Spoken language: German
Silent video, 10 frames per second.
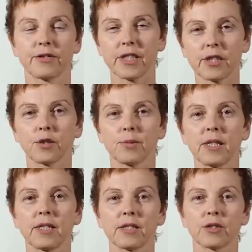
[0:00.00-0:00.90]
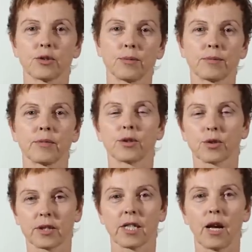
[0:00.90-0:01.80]
viel zu bieten zum
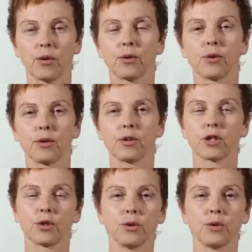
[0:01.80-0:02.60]
sozial-ökologischen